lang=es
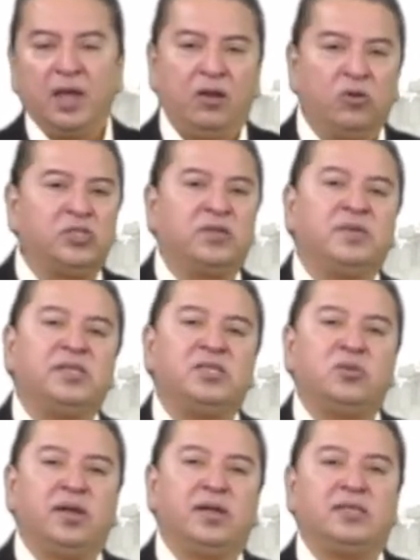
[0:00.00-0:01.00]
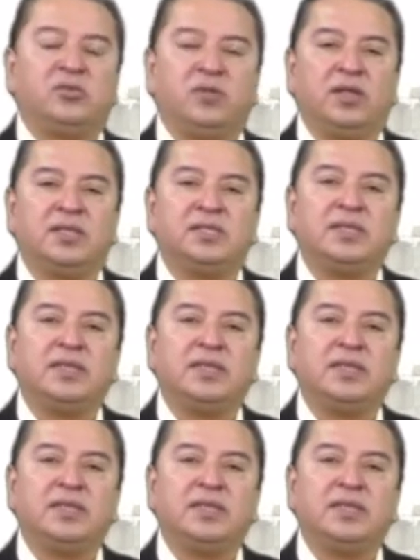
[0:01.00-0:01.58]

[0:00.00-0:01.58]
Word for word: No se mencionan las ciudades